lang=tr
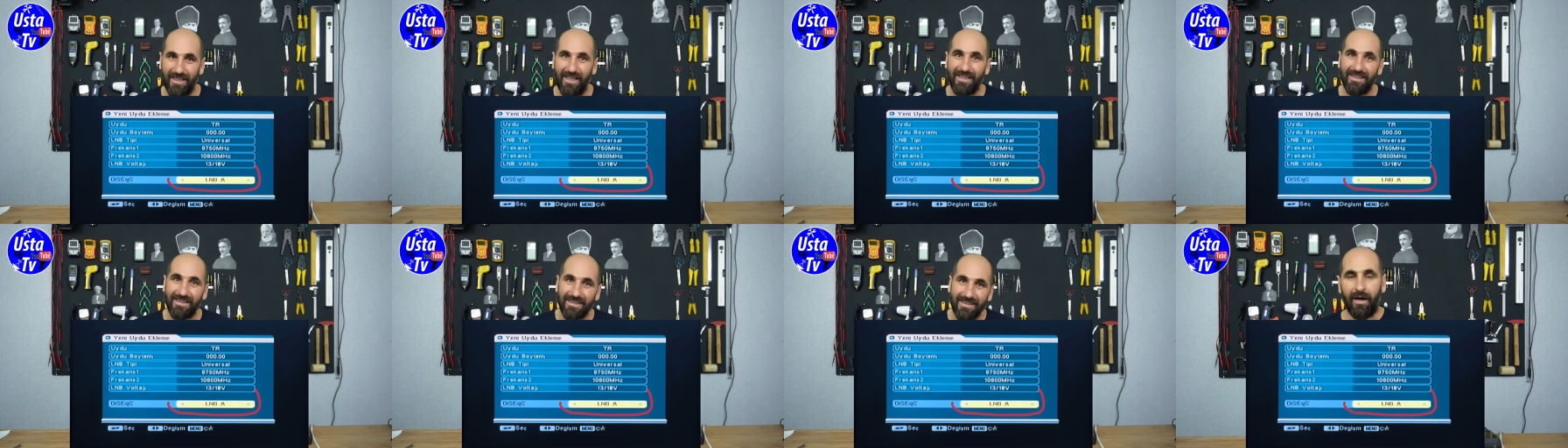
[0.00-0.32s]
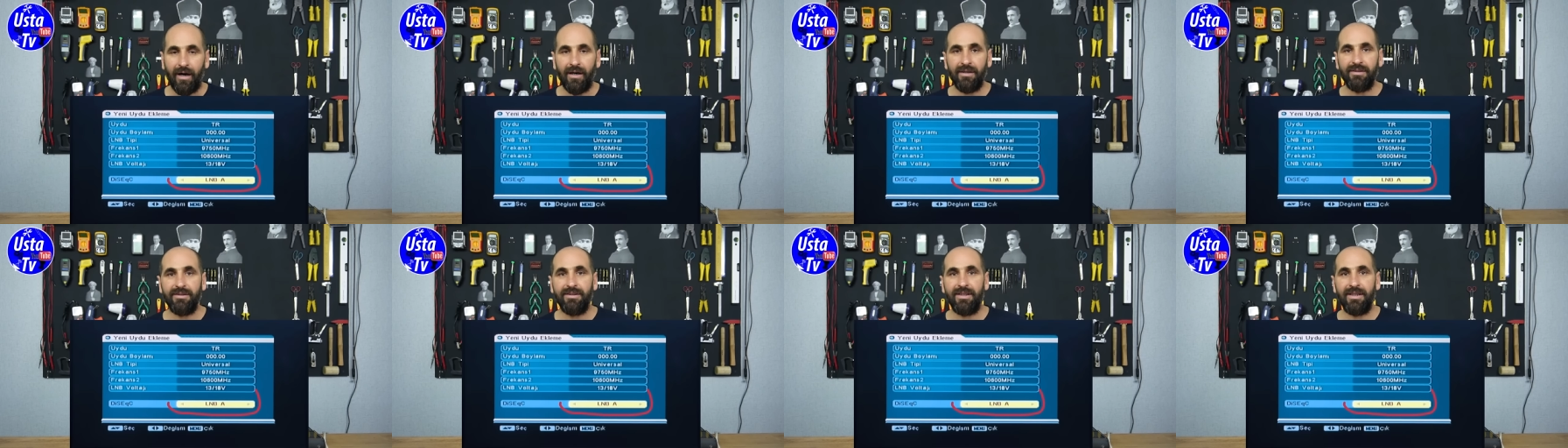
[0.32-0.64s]
Yani
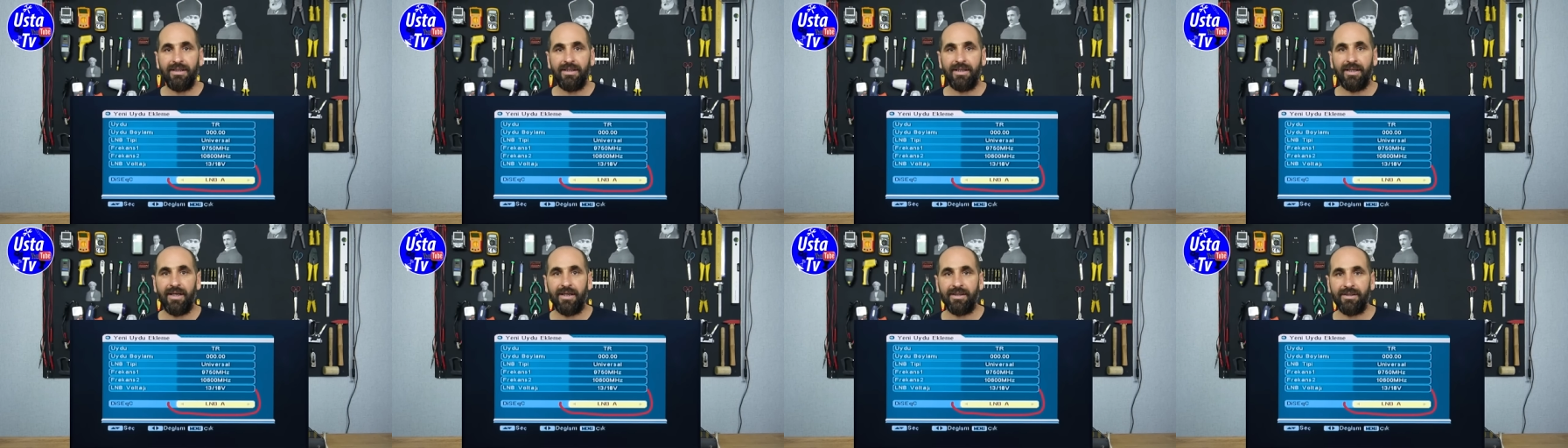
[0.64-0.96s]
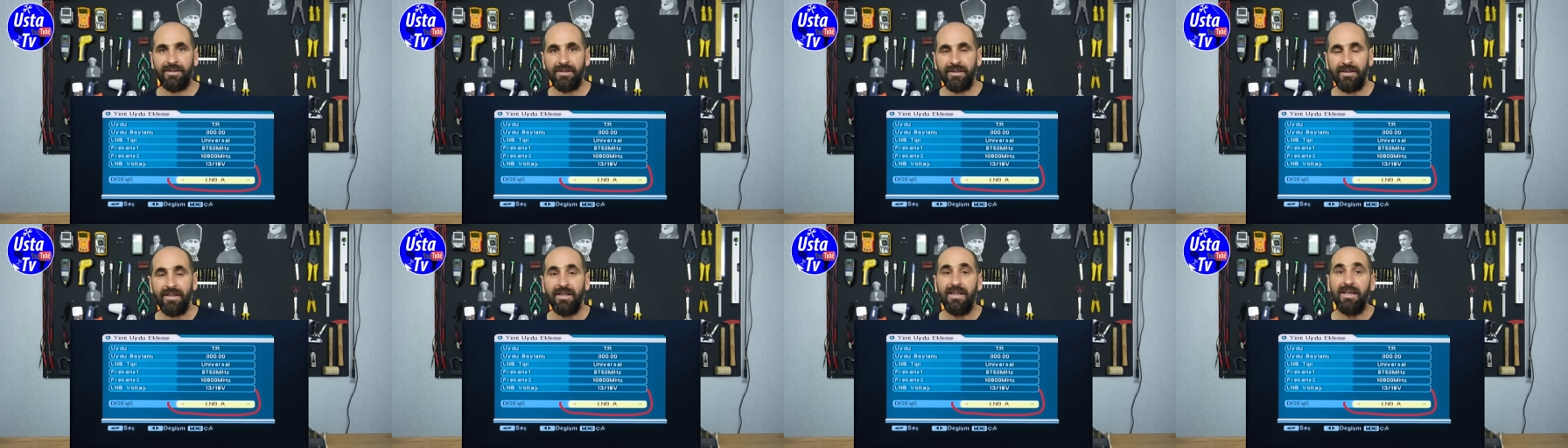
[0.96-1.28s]
anten
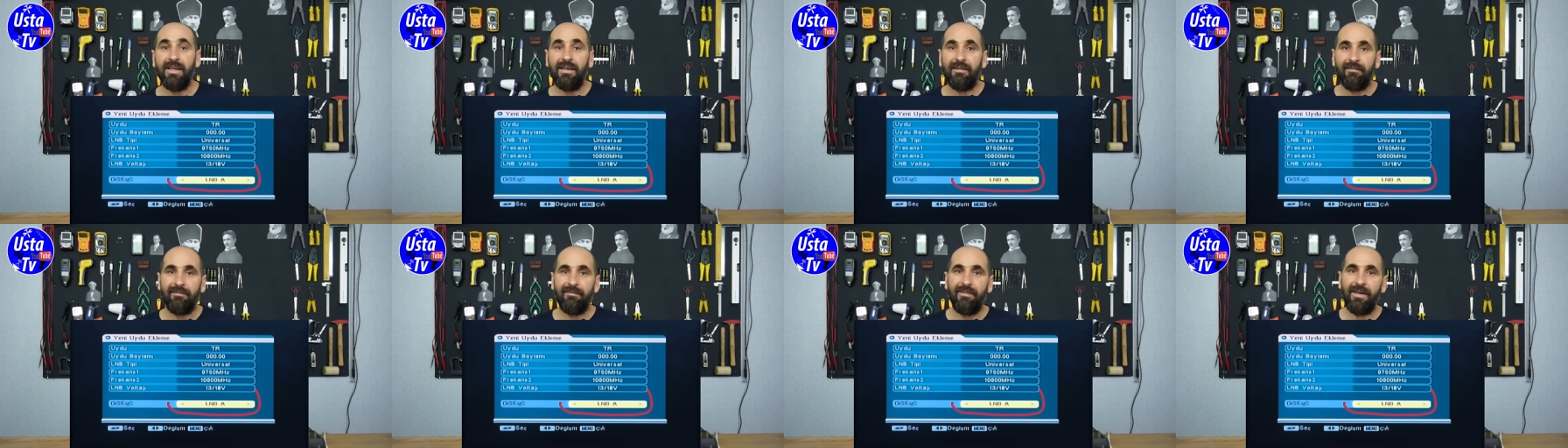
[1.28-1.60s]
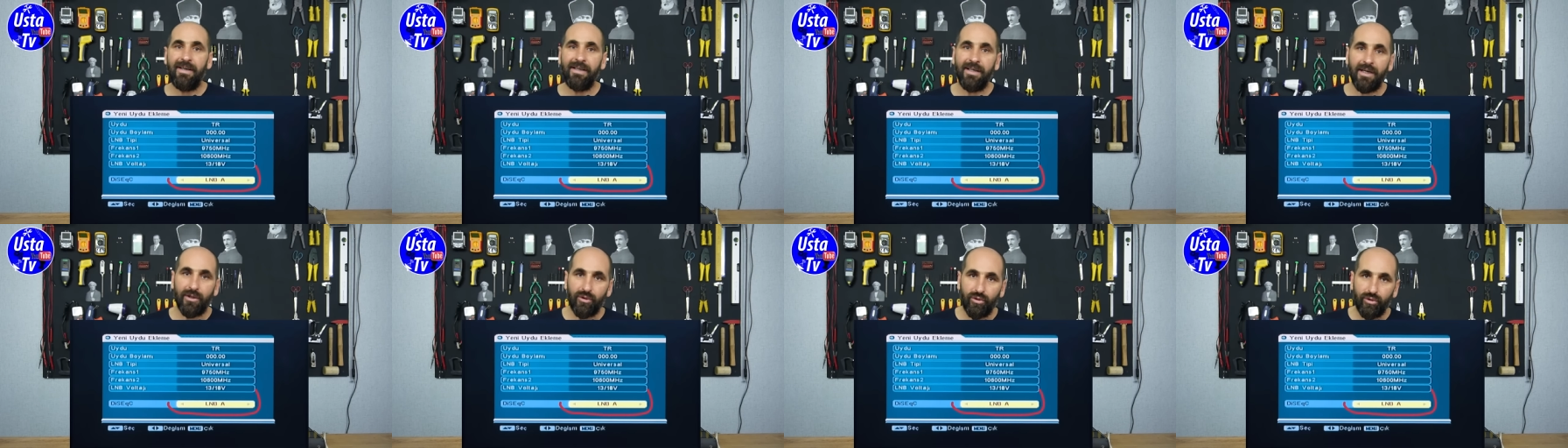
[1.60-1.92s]
ayarı
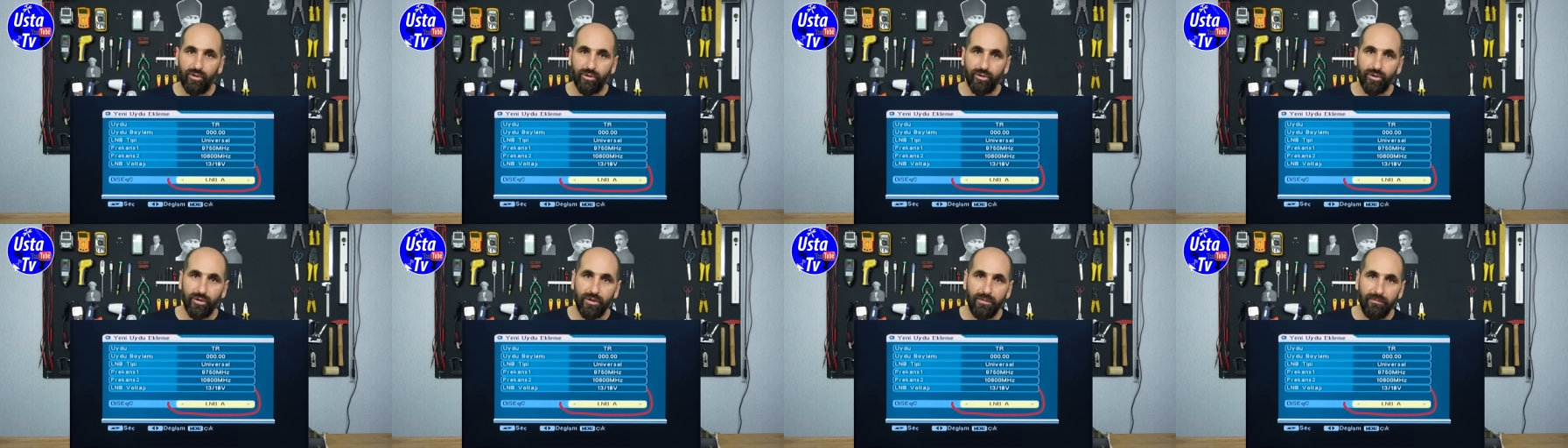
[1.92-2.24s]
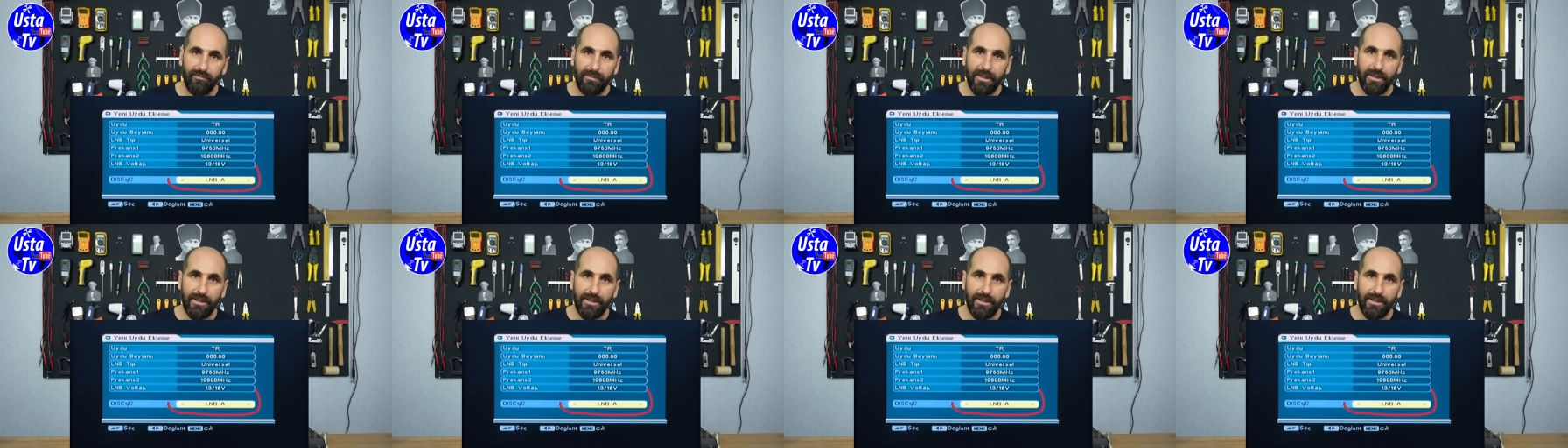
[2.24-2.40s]
veya kurulum